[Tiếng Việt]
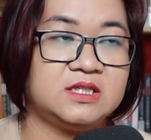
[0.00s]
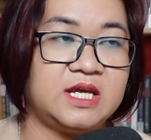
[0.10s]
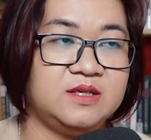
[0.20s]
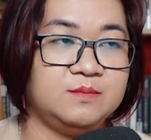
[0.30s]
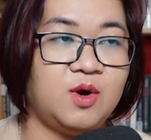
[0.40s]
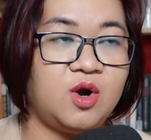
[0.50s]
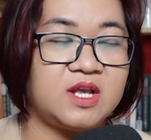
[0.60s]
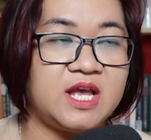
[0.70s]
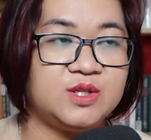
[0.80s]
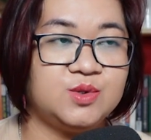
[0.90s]
Thầy Mo
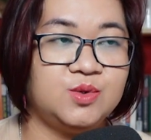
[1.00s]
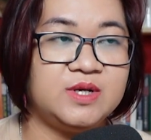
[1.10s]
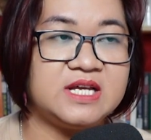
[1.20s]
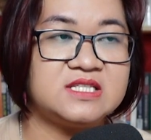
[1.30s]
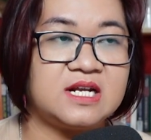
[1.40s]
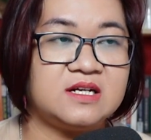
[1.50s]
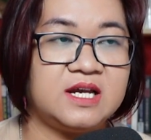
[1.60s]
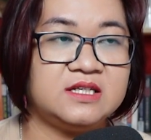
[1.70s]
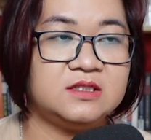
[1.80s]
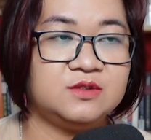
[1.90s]
Ke Tú đã dặn
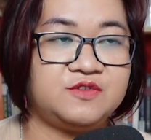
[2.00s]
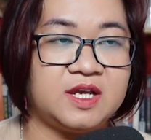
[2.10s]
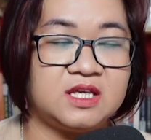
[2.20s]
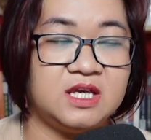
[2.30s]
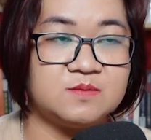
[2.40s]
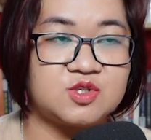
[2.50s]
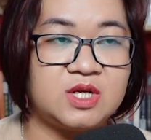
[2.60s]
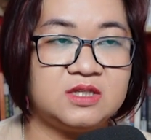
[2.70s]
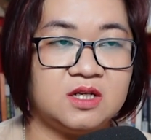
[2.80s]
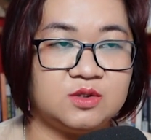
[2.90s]
anh phải kiểm
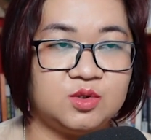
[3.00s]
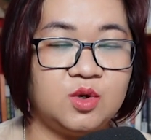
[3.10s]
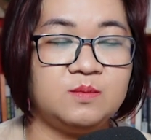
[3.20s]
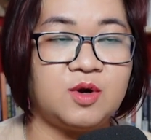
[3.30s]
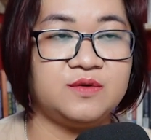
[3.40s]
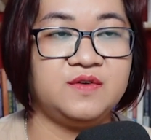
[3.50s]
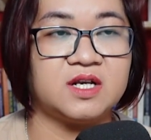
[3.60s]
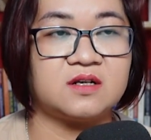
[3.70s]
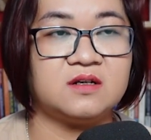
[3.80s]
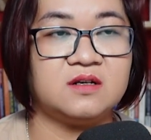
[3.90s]
soát thật tốt mọi
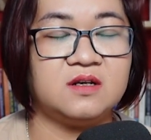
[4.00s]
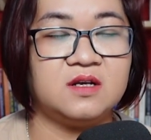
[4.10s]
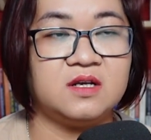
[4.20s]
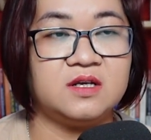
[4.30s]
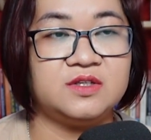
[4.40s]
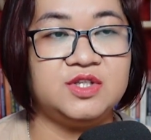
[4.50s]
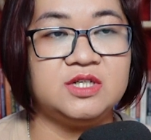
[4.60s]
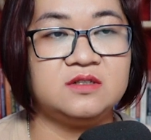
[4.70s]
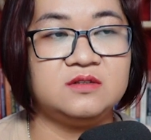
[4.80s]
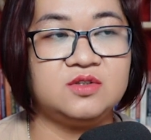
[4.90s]
việc,
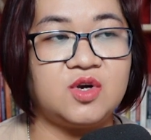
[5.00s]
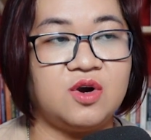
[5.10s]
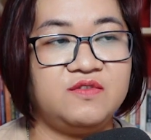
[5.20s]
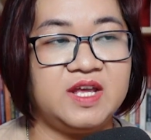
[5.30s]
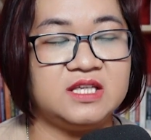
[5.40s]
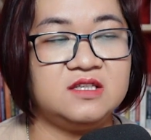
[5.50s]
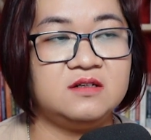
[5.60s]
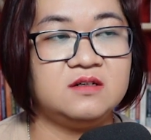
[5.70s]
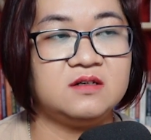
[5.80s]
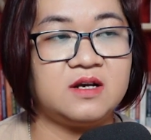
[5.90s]
nhưng có vẻ
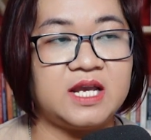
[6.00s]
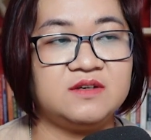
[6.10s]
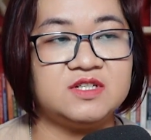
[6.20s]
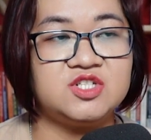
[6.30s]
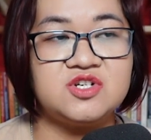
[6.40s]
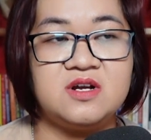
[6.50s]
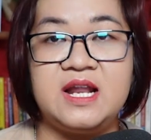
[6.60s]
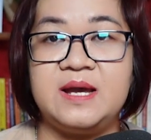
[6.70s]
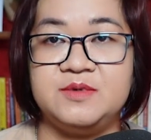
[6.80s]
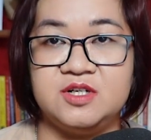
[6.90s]
như anh vẫn chưa
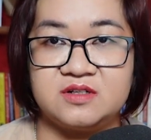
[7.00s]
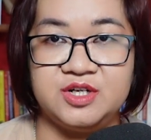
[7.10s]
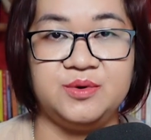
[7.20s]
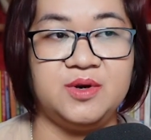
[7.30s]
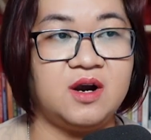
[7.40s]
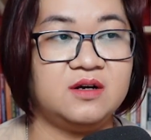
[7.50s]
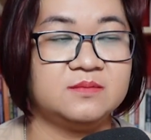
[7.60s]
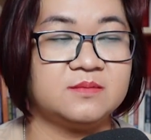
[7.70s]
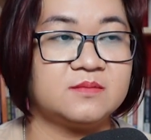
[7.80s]
làm được điều đó.